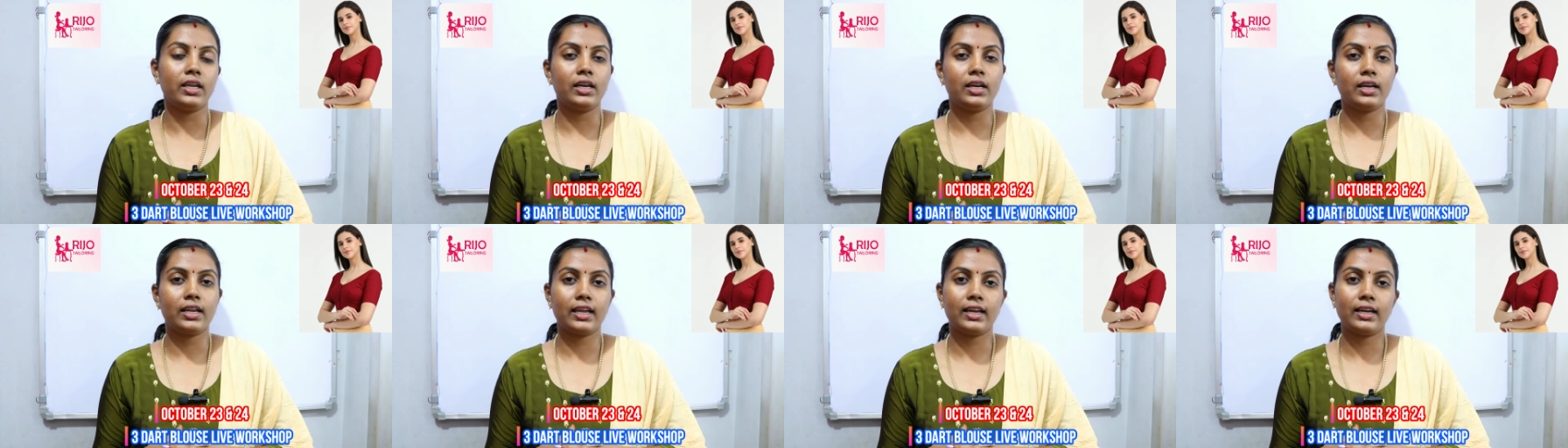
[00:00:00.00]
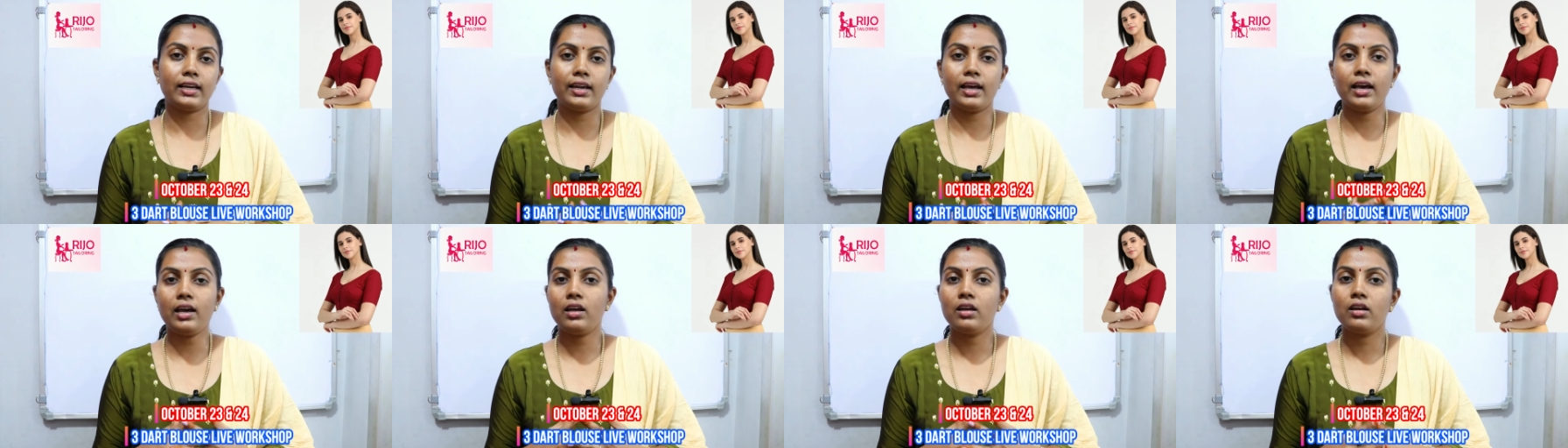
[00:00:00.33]

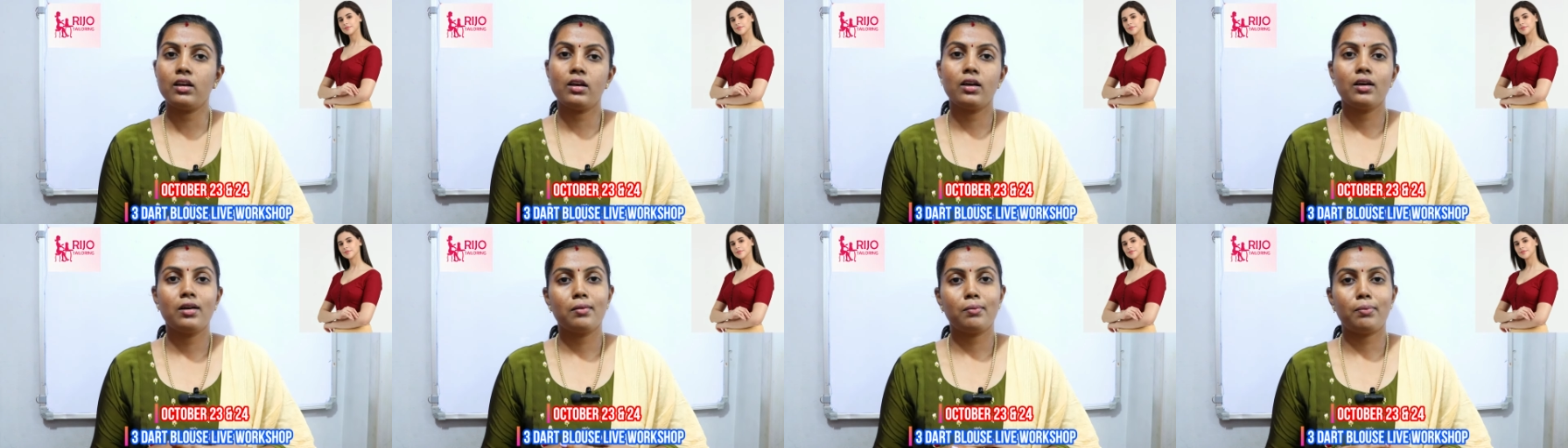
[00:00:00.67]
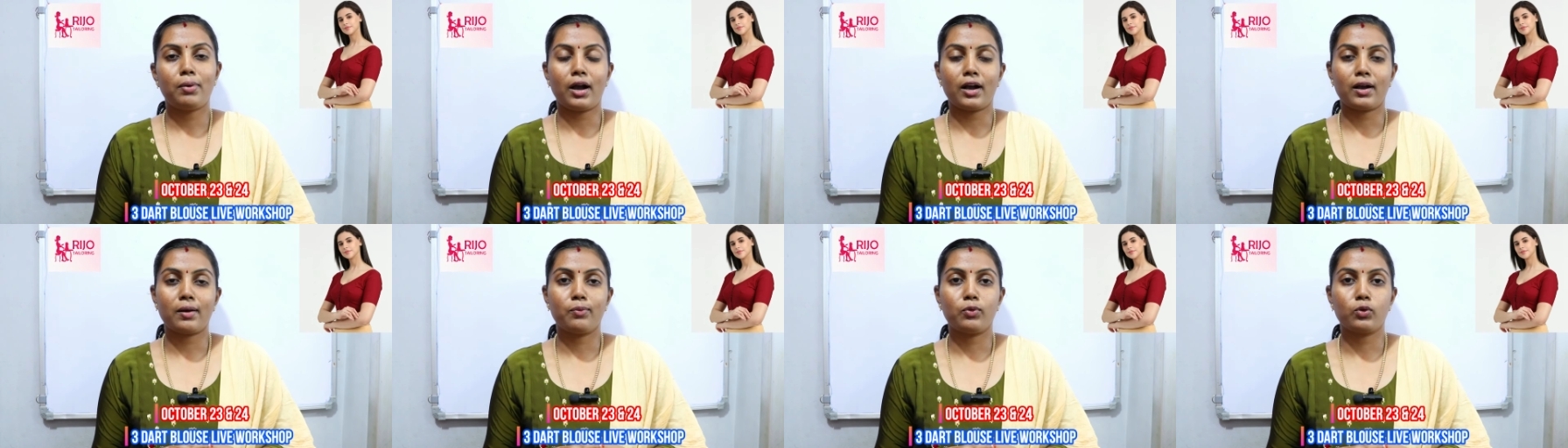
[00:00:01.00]
டீட்டெயில்டா
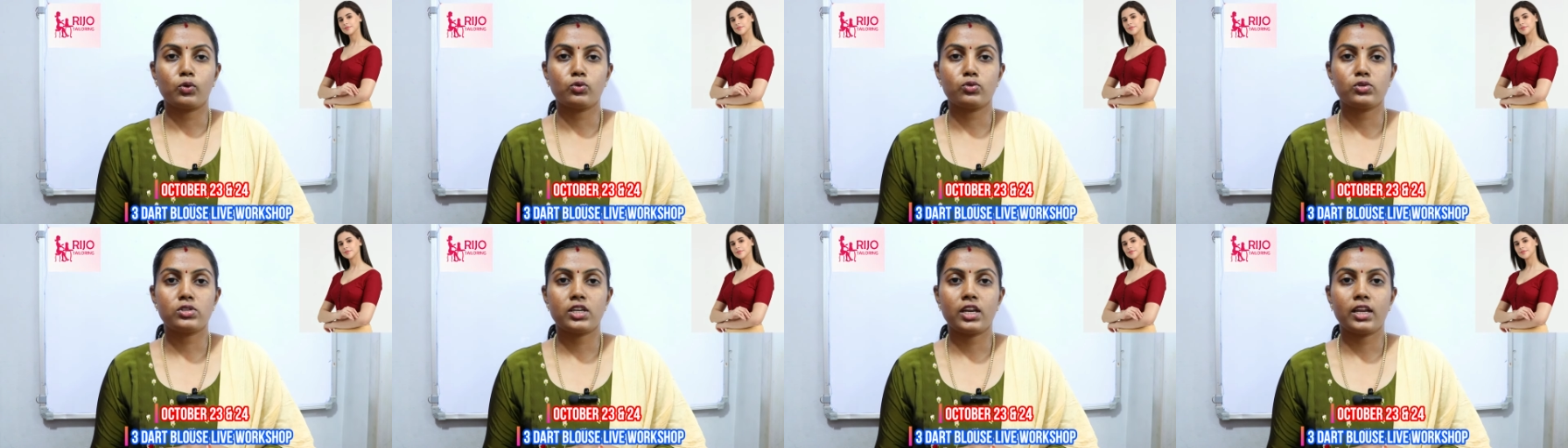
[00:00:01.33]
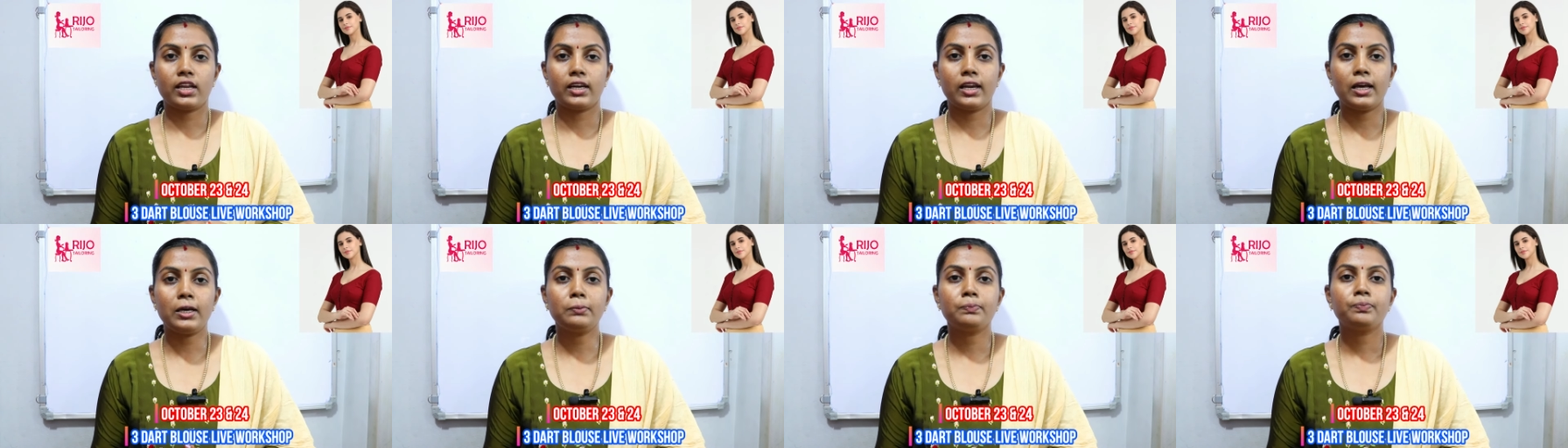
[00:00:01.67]
பார்க்க போறோம்
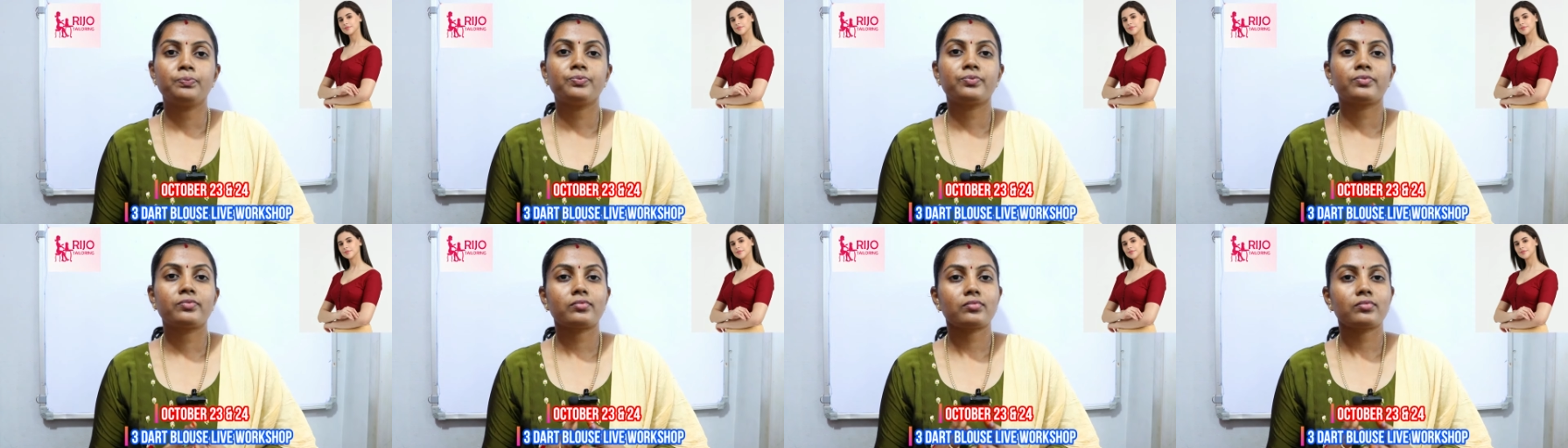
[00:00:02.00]
சரிங்களா